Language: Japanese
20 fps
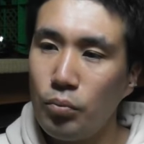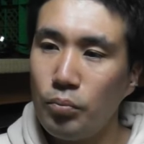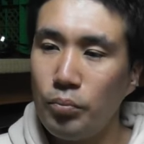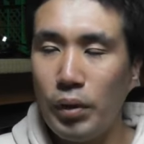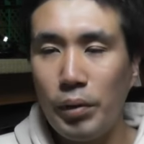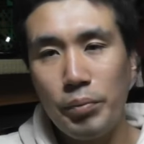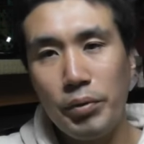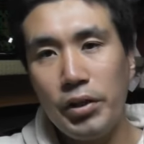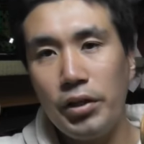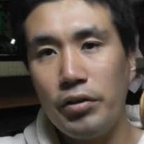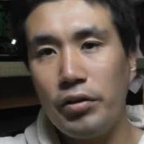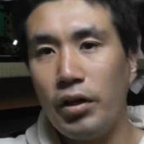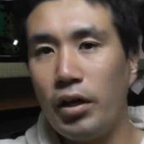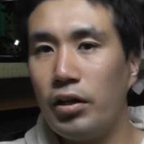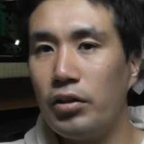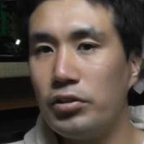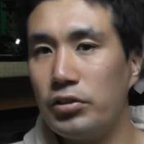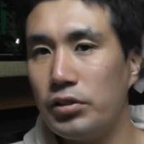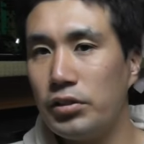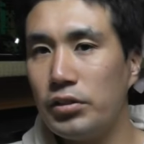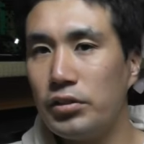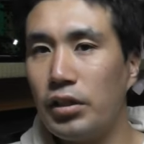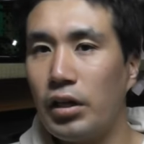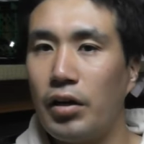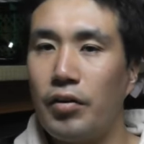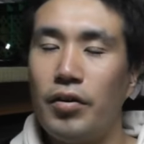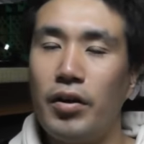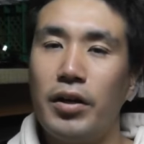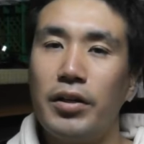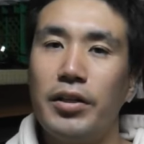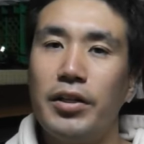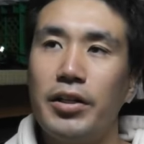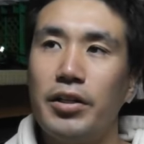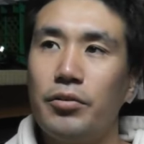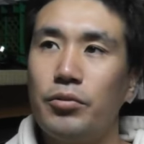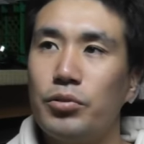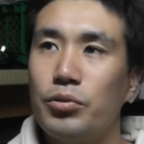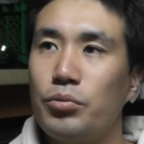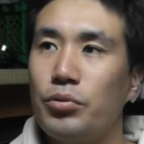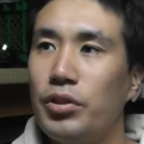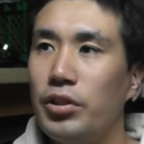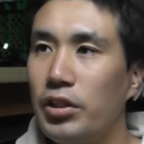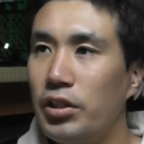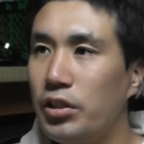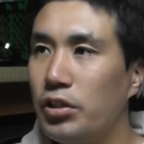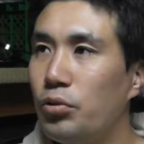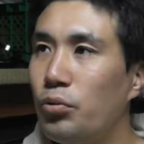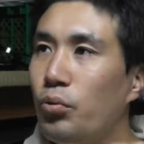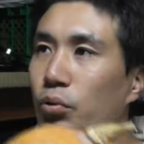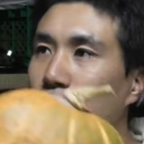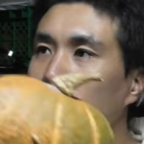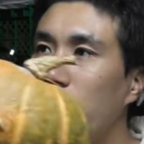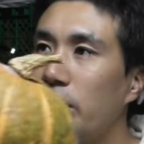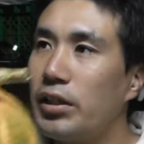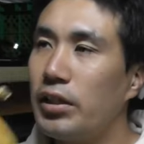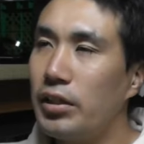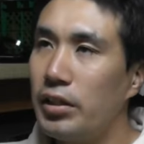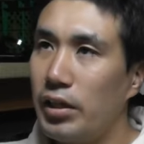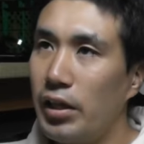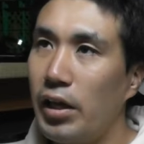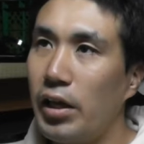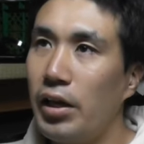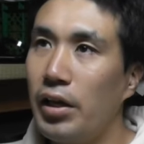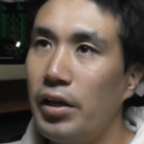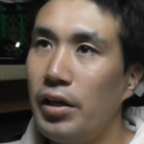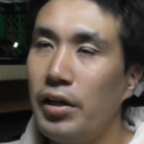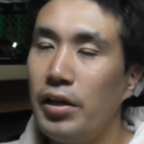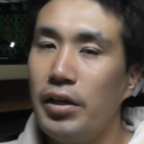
まあビニールハウスだかわかんないけど、そこに移動させて、